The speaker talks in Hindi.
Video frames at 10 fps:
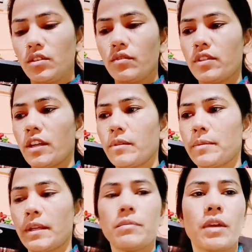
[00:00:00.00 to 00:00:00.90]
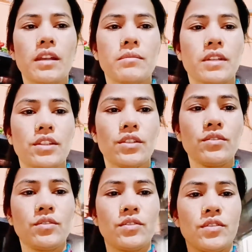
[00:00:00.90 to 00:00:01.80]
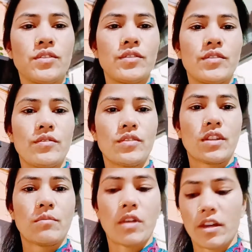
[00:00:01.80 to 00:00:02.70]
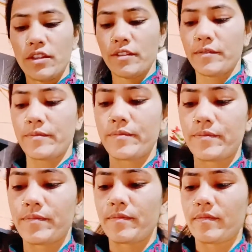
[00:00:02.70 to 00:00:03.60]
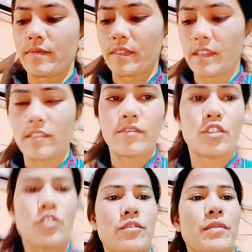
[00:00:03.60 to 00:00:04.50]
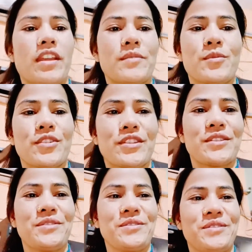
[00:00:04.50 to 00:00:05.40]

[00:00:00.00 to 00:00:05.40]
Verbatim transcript: तो फटाफट पहले बाल बनाती हूँ उसके बाद फिर और मेकअप करते हैं